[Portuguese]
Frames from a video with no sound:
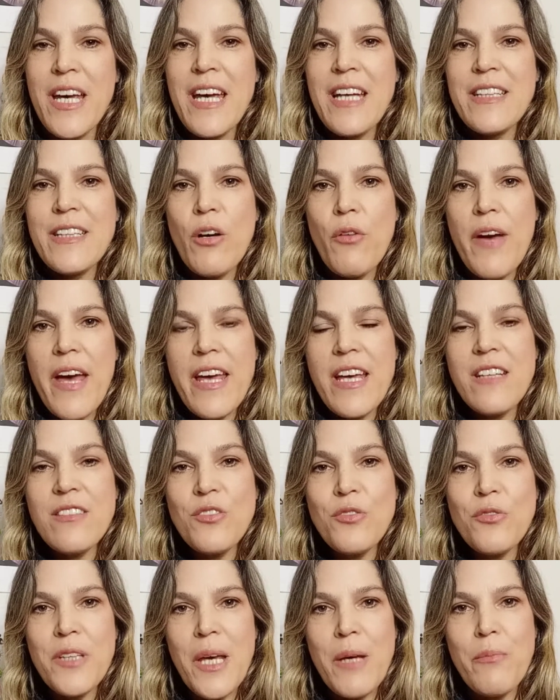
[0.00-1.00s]
Então é
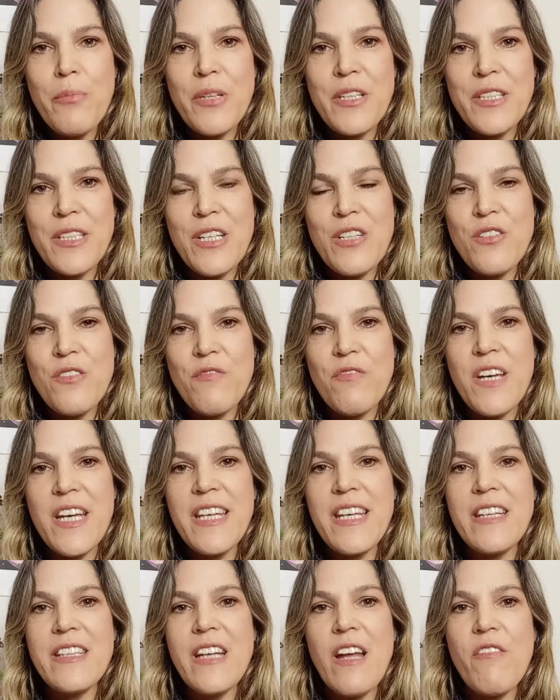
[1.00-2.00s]
isso que é importante ver
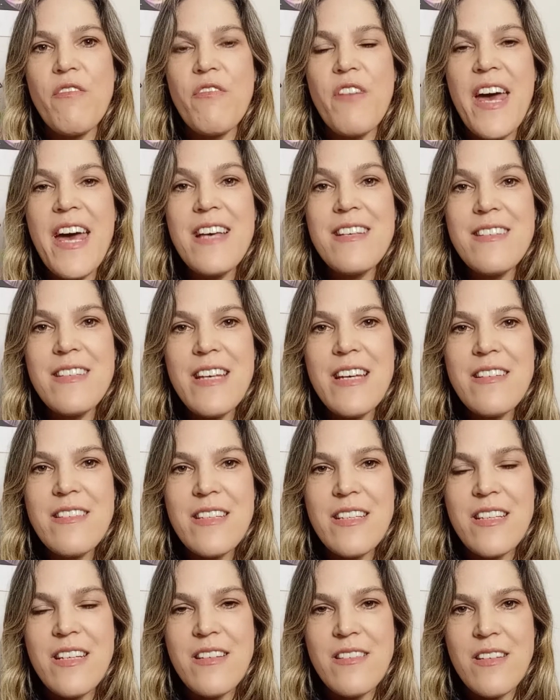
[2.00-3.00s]
que através desse
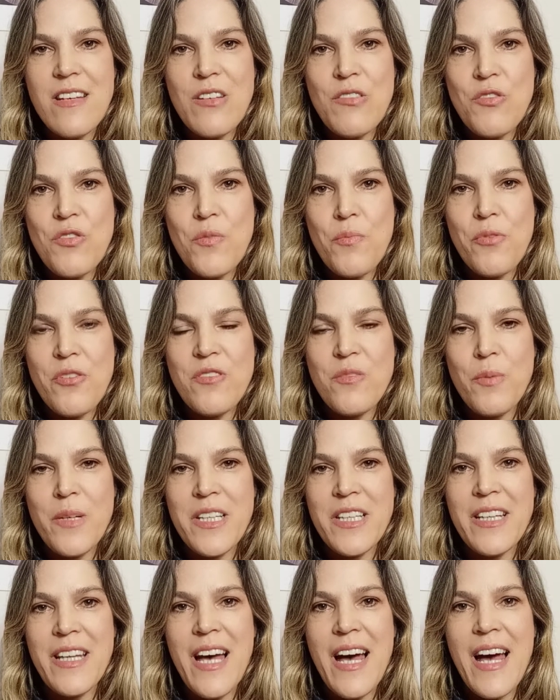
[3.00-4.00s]
desejo de
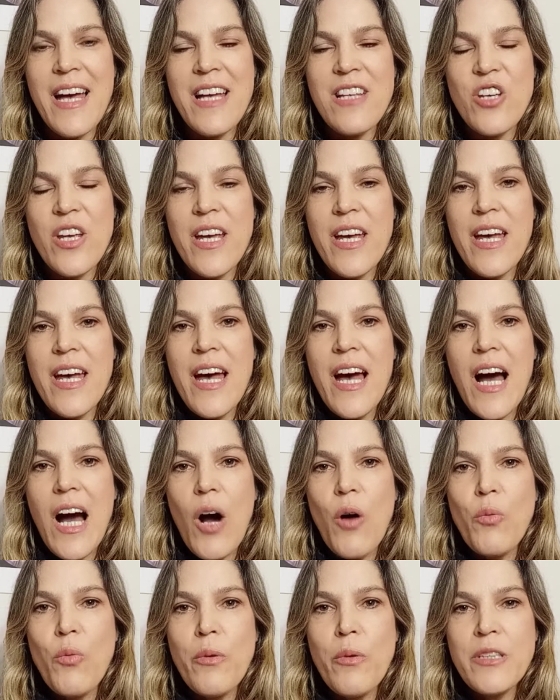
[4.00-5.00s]
prosperidade há
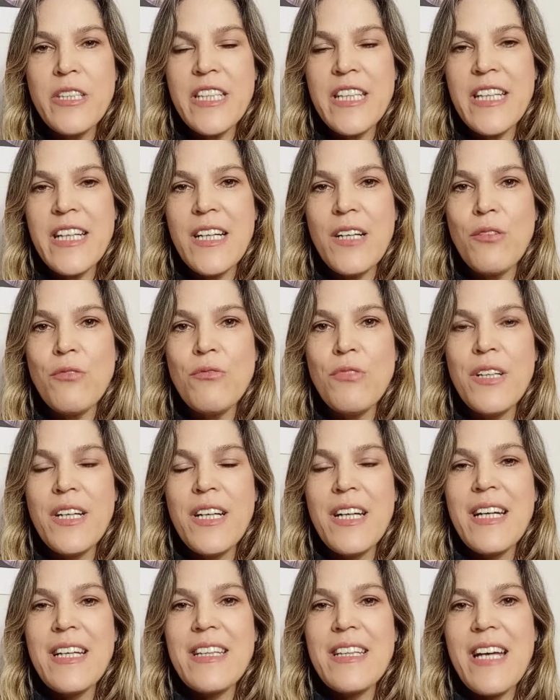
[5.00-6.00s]
uma união
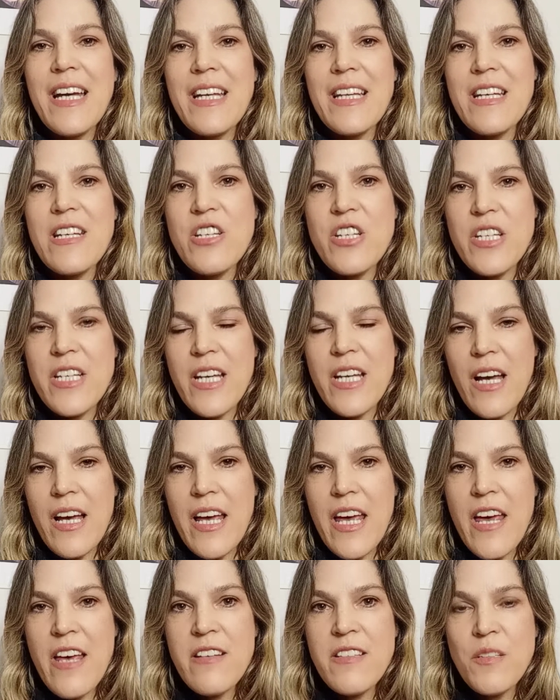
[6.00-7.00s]
da energia
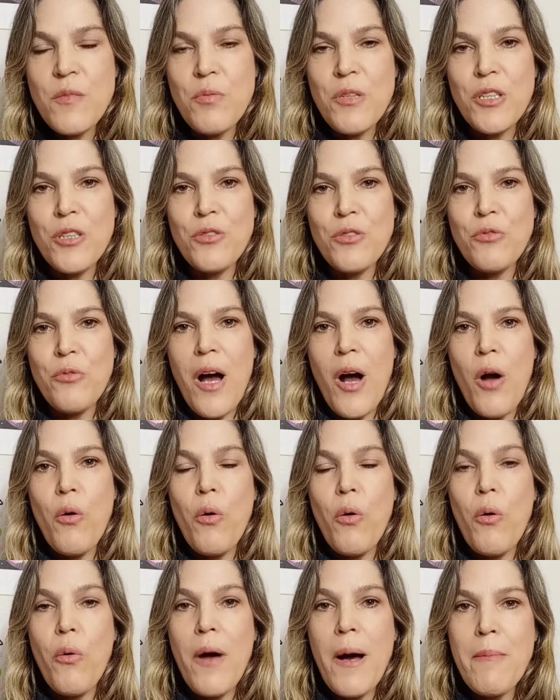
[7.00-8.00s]
espiritual
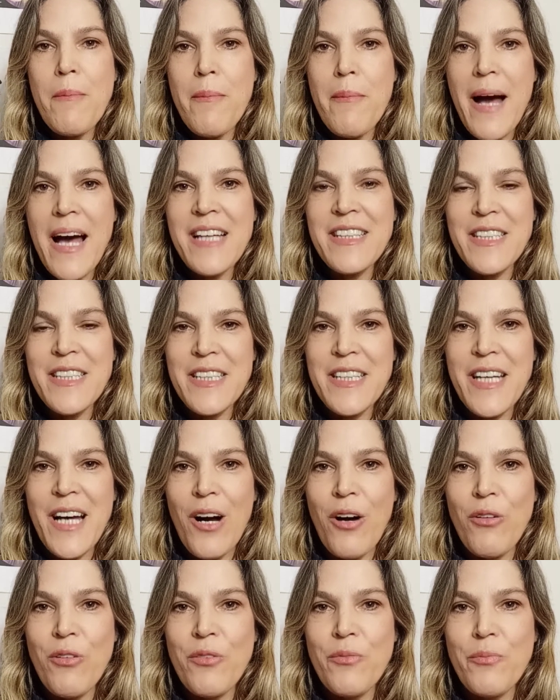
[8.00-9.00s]
com a
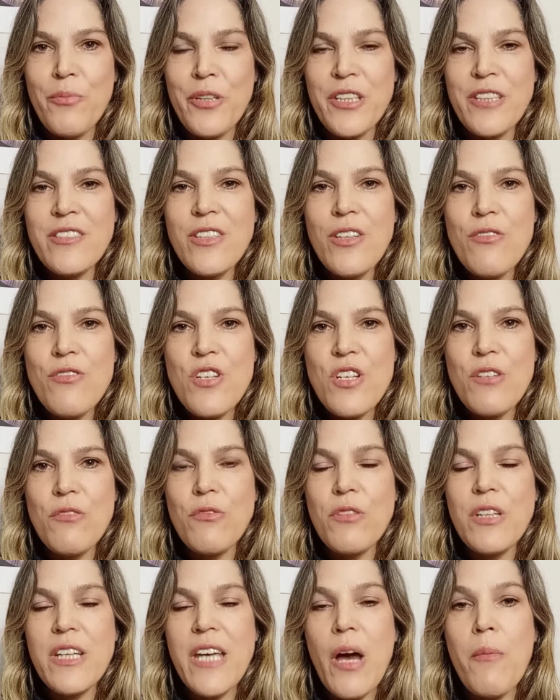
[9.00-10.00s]
material. Por isso que eu
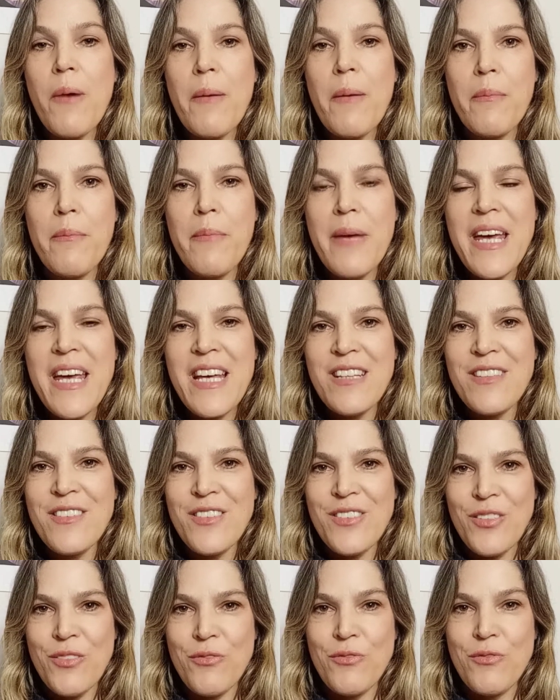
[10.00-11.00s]
digo que é uma
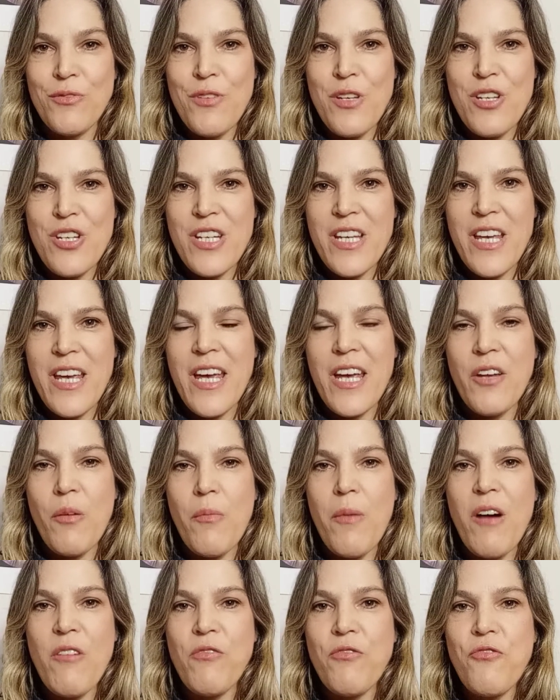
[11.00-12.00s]
bênção o dinheiro, é
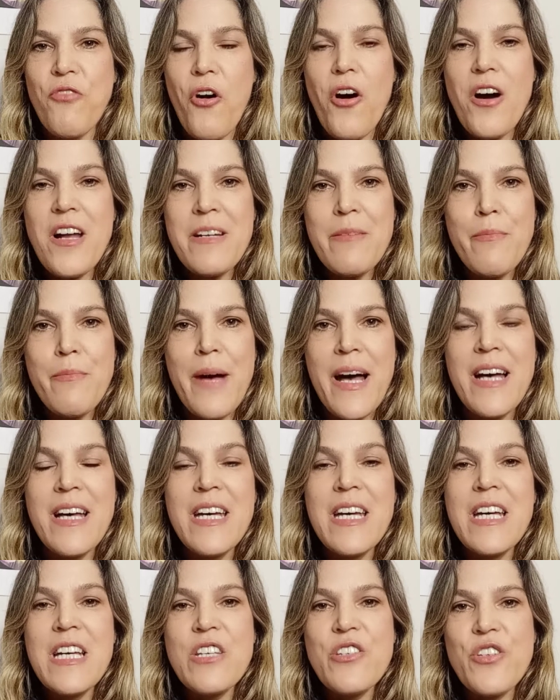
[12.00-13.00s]
uma forma
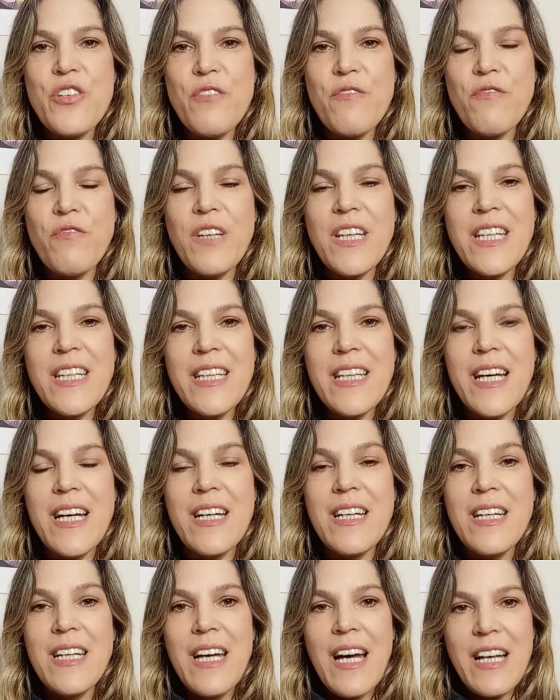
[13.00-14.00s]
divina,
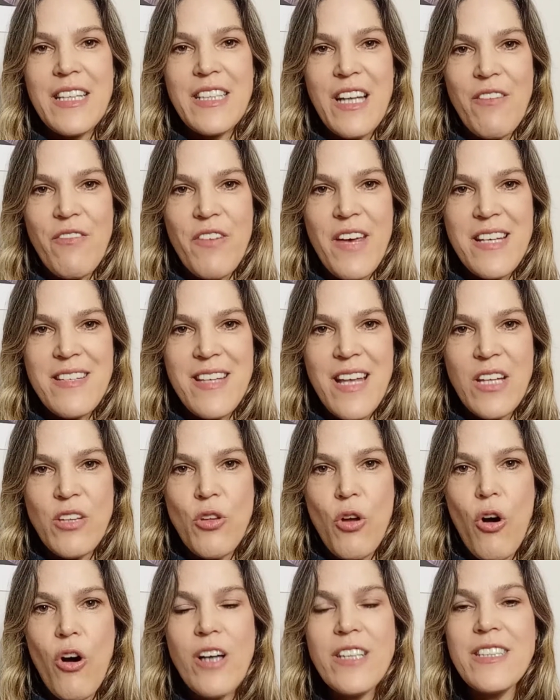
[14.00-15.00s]
através da
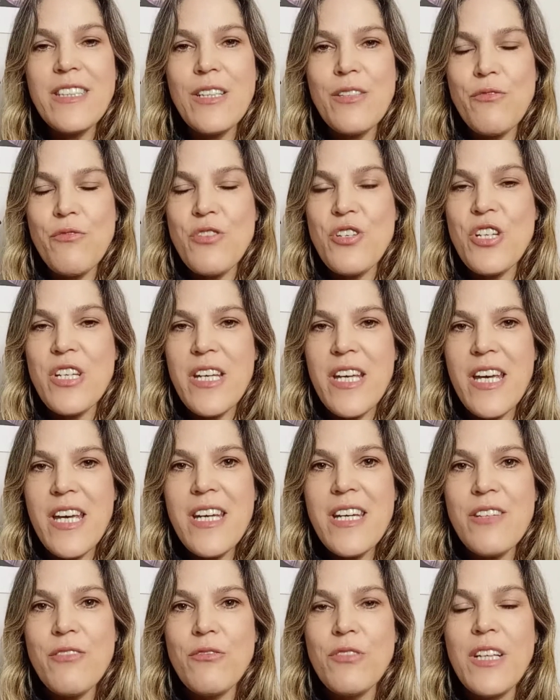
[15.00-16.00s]
nota do
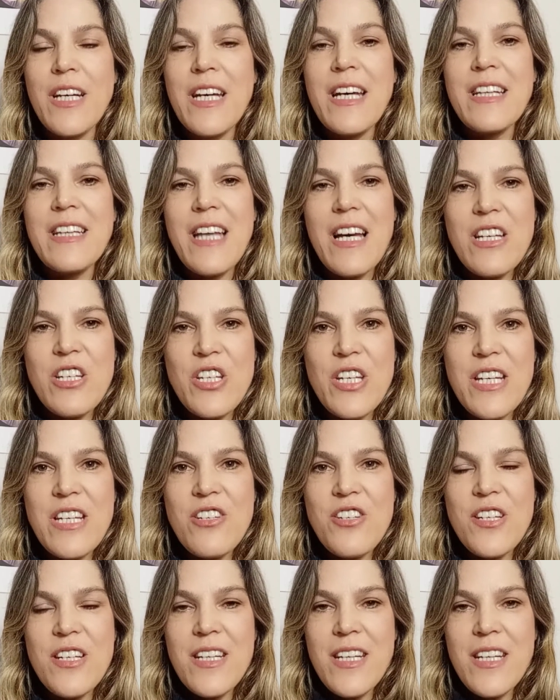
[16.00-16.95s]
dinheiro, da gente